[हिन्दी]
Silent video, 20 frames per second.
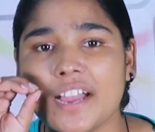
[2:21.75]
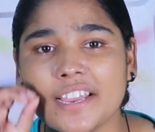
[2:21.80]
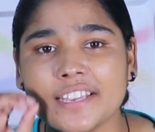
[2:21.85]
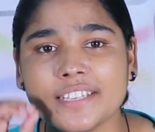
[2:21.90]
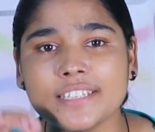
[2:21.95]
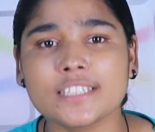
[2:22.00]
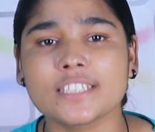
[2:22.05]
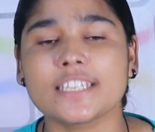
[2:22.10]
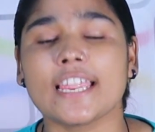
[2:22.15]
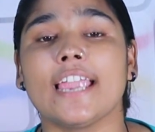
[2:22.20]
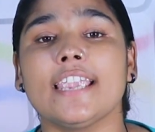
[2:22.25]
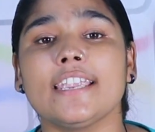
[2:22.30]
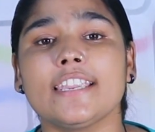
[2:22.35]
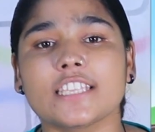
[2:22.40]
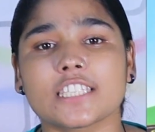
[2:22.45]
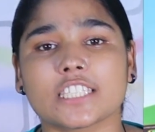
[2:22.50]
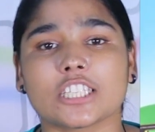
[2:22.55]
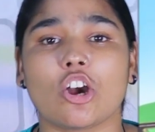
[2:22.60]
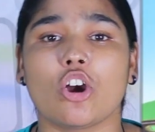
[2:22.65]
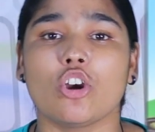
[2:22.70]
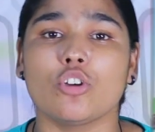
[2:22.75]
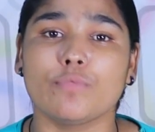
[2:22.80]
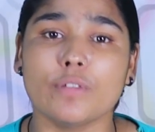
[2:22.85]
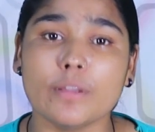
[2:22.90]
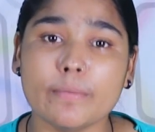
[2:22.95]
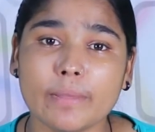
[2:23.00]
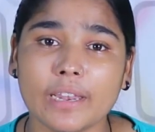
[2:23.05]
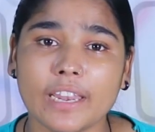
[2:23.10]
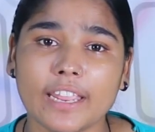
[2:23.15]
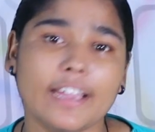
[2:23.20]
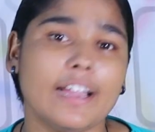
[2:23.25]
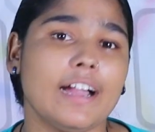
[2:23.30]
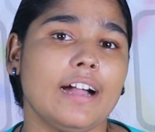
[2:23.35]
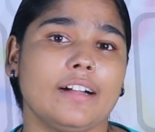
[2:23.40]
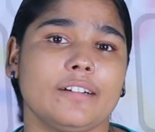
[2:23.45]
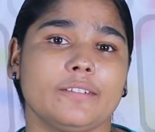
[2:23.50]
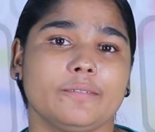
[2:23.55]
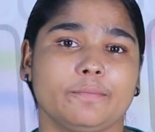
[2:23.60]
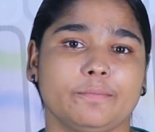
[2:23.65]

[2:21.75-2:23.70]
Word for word: इंस्टेंट डिस्काउंट भी मिलेगा